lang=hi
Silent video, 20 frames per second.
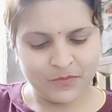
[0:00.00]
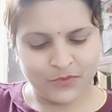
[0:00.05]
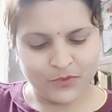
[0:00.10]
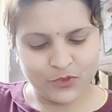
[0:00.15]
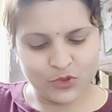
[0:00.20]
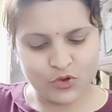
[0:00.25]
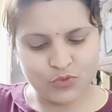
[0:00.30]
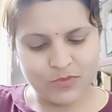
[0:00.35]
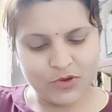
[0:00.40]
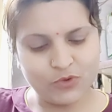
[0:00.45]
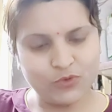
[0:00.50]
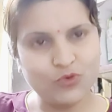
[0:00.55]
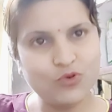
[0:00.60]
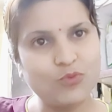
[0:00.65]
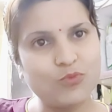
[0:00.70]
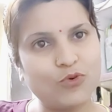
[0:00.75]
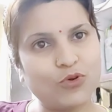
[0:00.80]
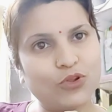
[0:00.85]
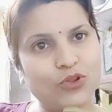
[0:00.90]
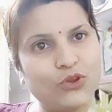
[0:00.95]
तो मैं उनको
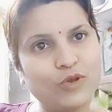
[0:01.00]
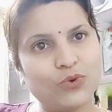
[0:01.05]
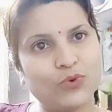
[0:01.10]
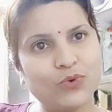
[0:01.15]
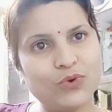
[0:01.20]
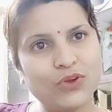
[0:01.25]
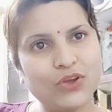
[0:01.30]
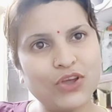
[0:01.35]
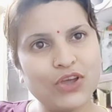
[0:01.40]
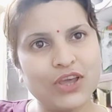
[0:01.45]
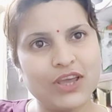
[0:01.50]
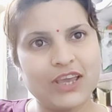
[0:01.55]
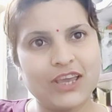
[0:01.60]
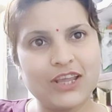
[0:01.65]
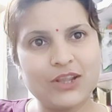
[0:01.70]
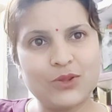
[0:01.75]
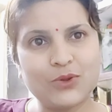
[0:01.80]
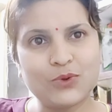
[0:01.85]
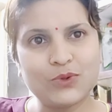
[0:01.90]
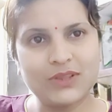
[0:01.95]
बोलती हूँ कि
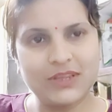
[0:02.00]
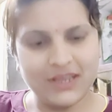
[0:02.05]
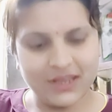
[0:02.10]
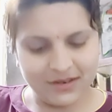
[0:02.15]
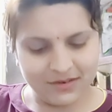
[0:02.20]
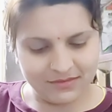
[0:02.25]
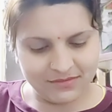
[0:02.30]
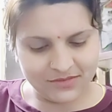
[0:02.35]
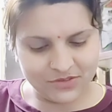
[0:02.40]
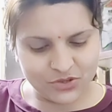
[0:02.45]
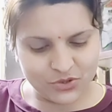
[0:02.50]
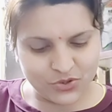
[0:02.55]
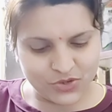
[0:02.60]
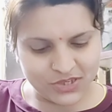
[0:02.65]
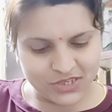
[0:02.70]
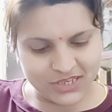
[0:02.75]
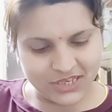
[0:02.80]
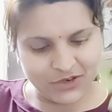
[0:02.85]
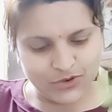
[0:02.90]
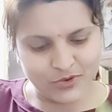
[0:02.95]
दो तीन जो
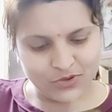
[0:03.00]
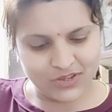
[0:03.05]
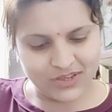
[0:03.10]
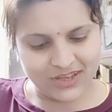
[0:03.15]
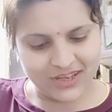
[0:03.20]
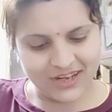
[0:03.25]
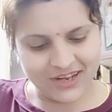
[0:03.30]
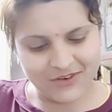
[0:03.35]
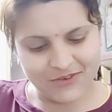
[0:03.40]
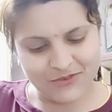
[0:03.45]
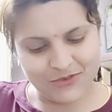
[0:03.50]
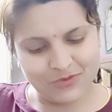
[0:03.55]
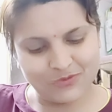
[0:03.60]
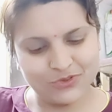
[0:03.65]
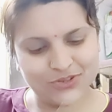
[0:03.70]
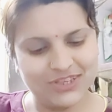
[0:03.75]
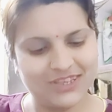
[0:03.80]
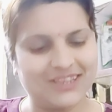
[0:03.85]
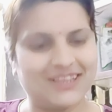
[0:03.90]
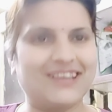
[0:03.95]
स्टिक होती है ना वो मुझे
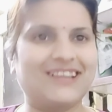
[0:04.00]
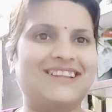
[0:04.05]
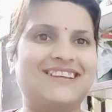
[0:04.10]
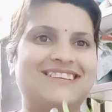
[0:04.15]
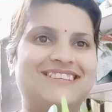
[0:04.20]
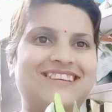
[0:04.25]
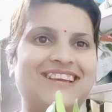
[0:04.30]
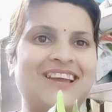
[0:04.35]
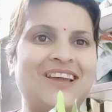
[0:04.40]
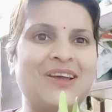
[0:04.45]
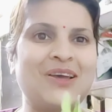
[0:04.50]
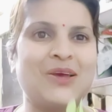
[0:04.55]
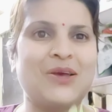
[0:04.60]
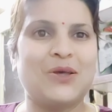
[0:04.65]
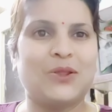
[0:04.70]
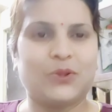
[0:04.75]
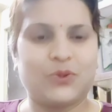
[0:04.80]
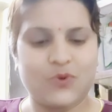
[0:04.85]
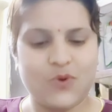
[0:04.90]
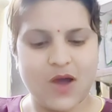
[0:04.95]
दे दीजिए
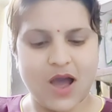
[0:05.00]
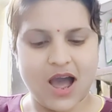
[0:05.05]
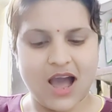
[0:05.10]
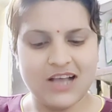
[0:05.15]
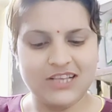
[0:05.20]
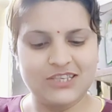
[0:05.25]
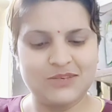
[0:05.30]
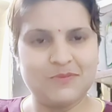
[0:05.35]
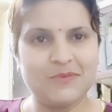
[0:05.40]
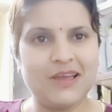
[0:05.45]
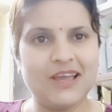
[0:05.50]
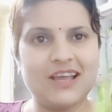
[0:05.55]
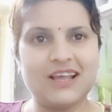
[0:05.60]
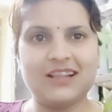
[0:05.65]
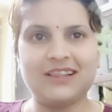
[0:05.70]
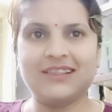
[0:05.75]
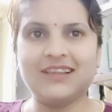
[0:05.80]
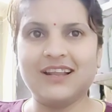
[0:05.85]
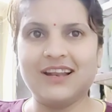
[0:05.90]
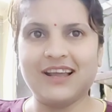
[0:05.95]
तो आज मैं
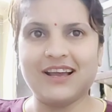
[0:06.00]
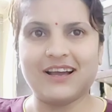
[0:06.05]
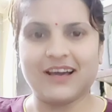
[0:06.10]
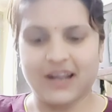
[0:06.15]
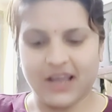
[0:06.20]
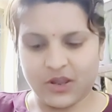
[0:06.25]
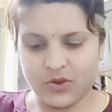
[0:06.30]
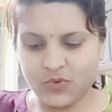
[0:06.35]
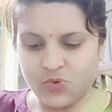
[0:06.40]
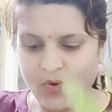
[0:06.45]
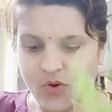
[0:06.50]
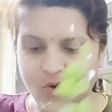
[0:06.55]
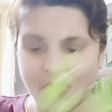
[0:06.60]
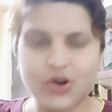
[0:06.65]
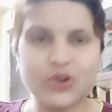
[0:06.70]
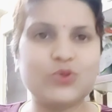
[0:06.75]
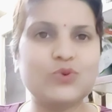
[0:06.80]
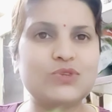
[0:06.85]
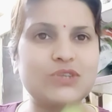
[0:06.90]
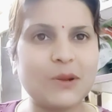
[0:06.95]
इतनी लेकर आई हूँ और
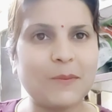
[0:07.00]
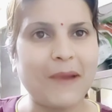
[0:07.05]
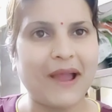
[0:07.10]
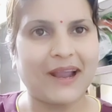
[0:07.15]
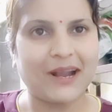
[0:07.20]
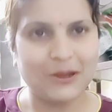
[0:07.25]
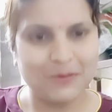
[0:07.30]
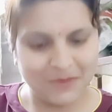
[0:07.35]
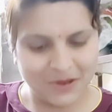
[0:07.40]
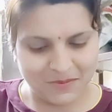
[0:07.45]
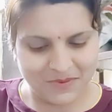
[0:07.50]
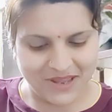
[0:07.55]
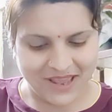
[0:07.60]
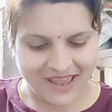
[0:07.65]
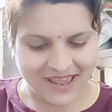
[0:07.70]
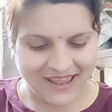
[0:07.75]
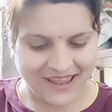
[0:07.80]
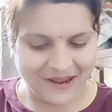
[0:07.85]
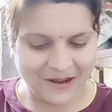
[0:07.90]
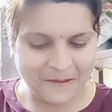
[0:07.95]
दूसरे पैकेट में भी
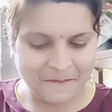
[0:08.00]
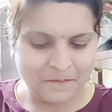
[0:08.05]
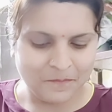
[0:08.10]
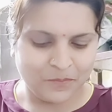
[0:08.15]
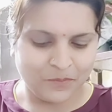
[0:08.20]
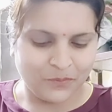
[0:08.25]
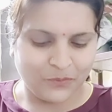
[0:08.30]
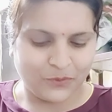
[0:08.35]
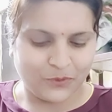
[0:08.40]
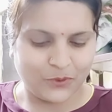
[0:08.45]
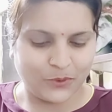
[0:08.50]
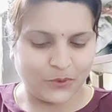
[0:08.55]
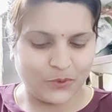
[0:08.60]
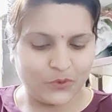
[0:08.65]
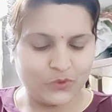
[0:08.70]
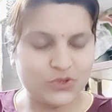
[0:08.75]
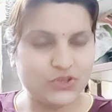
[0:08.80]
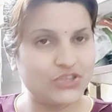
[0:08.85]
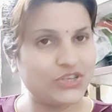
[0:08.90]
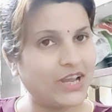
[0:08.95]
है तो
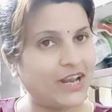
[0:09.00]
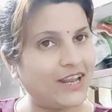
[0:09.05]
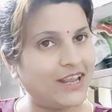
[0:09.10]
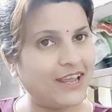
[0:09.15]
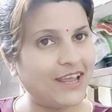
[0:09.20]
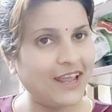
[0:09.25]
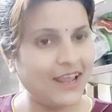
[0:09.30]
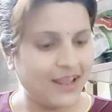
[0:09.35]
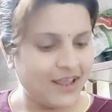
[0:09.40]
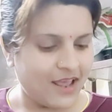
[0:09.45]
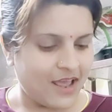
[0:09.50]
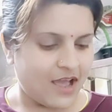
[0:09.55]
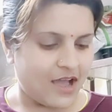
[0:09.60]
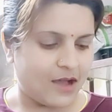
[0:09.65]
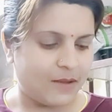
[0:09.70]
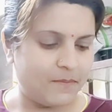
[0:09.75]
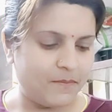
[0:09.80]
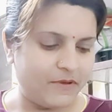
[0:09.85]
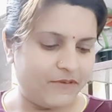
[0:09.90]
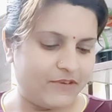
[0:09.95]
चलिए अब
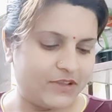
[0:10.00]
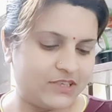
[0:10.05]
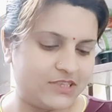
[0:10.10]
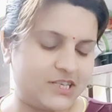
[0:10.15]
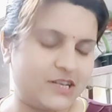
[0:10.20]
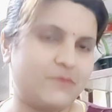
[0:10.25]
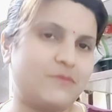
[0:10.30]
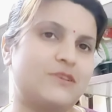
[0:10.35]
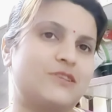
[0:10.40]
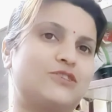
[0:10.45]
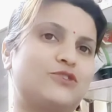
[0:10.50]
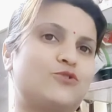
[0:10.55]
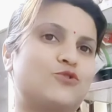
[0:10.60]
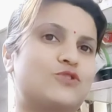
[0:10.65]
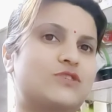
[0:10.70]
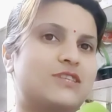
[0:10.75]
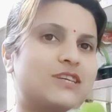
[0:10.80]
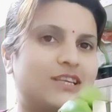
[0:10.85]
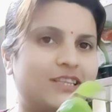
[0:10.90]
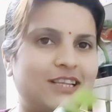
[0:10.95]
मैं वेजिटेबल्स को
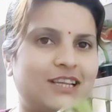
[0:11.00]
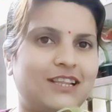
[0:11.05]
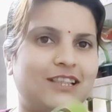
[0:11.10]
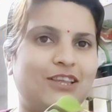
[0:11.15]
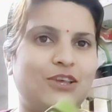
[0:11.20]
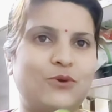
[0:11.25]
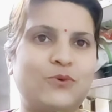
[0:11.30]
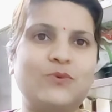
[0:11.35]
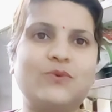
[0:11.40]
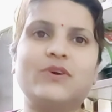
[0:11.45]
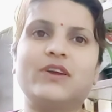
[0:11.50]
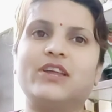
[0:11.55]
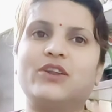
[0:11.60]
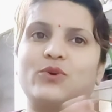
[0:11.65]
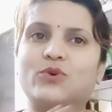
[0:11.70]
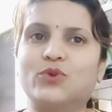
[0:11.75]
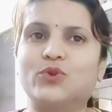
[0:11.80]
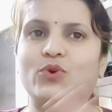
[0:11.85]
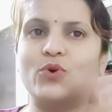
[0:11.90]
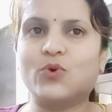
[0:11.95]
रख देती हूँ इनको
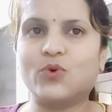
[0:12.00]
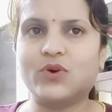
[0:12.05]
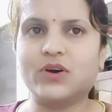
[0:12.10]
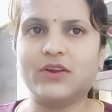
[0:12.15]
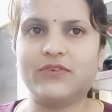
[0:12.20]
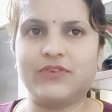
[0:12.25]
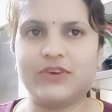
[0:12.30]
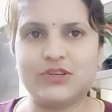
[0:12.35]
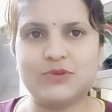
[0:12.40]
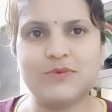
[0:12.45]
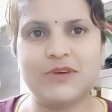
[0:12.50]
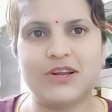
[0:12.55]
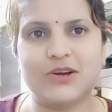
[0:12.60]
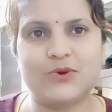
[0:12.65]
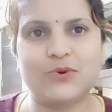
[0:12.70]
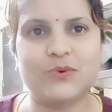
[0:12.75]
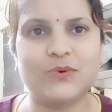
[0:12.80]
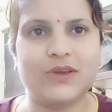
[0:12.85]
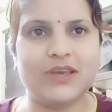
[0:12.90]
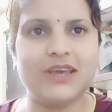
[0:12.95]
धोकर फ्रिज में
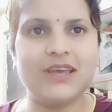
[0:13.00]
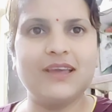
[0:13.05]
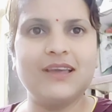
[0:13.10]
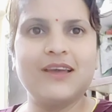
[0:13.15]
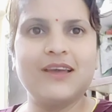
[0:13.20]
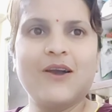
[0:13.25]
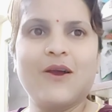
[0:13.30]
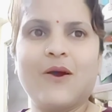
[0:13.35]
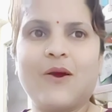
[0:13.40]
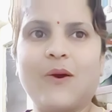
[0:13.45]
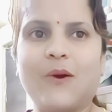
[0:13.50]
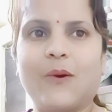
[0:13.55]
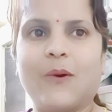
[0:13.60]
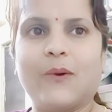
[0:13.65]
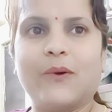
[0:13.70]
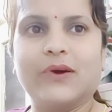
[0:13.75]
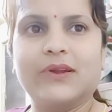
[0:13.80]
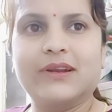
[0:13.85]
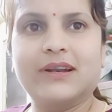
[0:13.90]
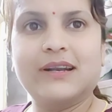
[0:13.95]
रखूँगी
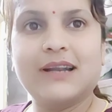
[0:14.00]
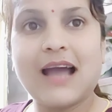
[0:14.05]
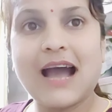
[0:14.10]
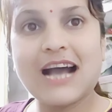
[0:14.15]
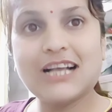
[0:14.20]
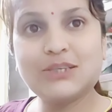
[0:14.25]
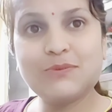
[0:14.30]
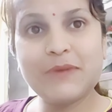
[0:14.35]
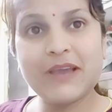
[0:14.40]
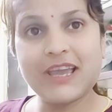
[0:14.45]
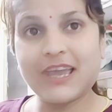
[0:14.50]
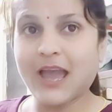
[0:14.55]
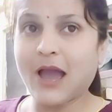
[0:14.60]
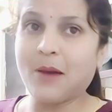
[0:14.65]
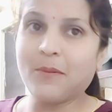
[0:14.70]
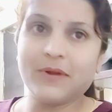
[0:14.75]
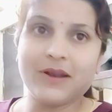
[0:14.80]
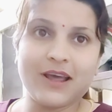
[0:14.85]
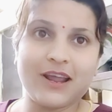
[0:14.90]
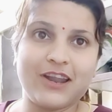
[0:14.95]
और आज मैं क्या
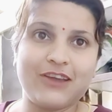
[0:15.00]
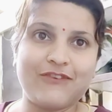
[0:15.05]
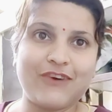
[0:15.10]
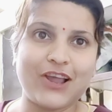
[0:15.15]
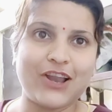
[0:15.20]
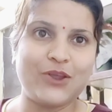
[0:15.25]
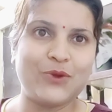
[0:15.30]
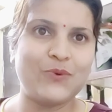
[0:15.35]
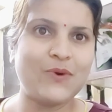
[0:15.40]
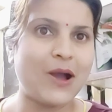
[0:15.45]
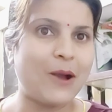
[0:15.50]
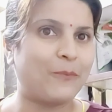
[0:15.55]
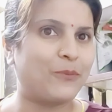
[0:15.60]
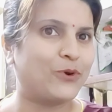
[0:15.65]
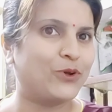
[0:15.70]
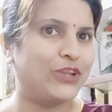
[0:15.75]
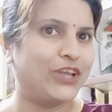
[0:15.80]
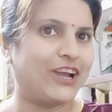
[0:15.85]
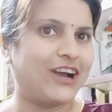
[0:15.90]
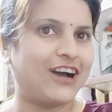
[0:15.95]
बनाने वाली हूँ आपको
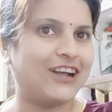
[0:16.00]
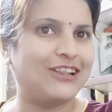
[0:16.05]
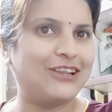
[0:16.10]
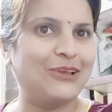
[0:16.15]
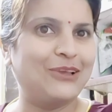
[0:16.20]
दिखाती